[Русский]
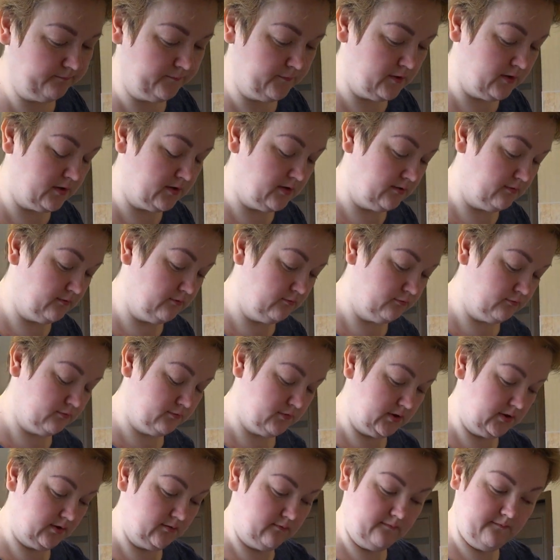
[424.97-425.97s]
Это, ну,
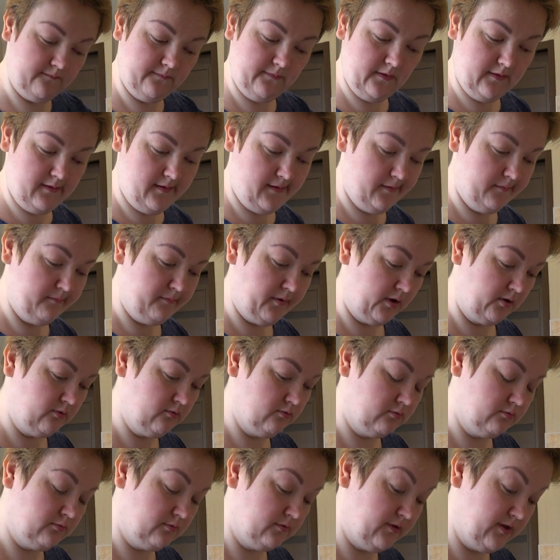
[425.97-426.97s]
все там,
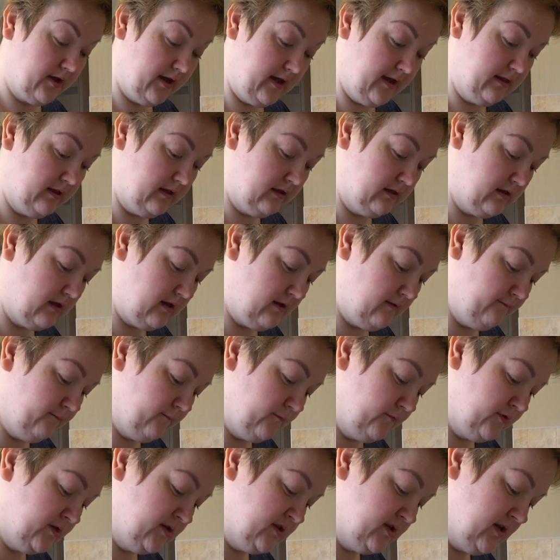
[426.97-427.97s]
прыгают. Да-да-да.
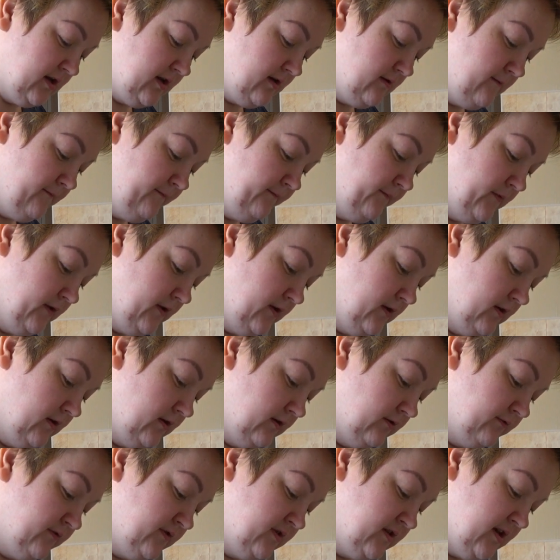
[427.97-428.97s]
Все,
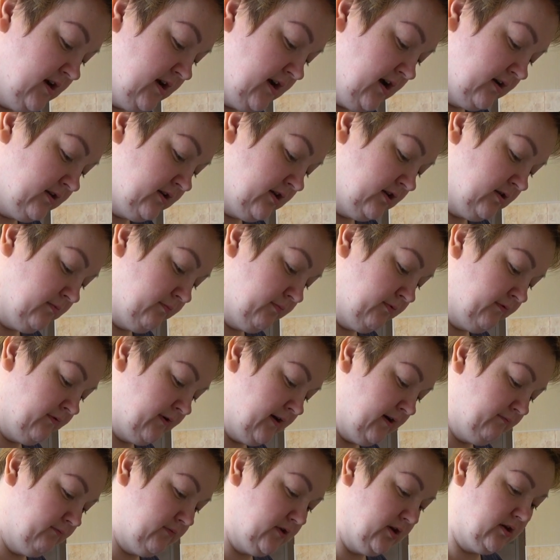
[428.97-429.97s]
все когда-то
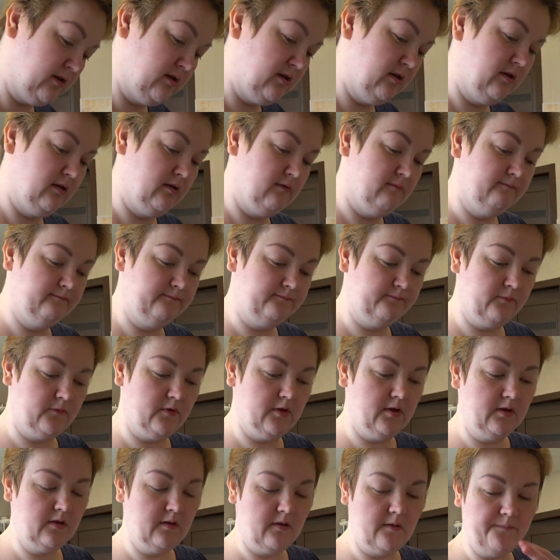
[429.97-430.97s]
бываем такие.
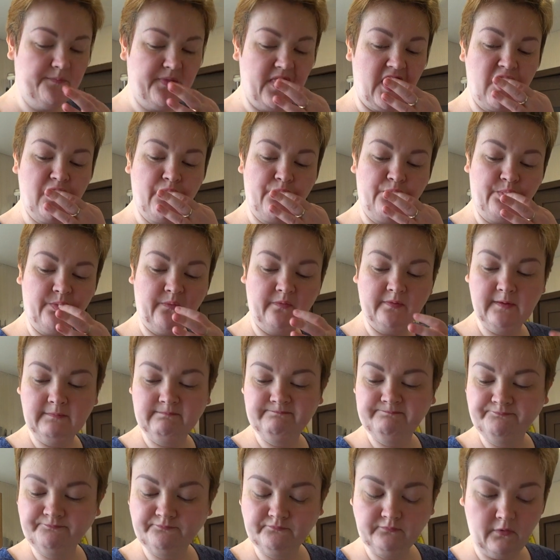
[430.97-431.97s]

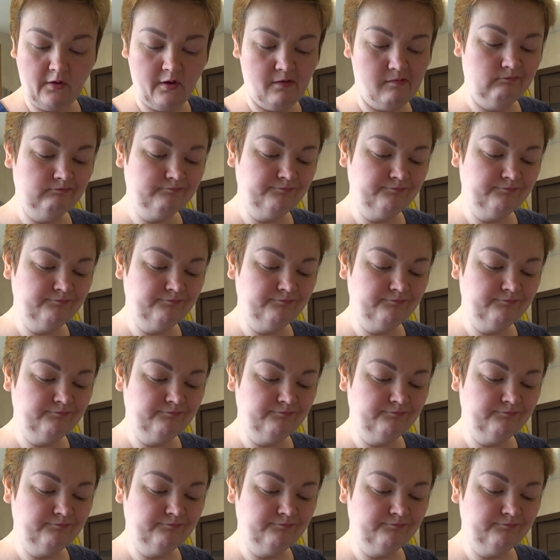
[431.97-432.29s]
Да-да-да.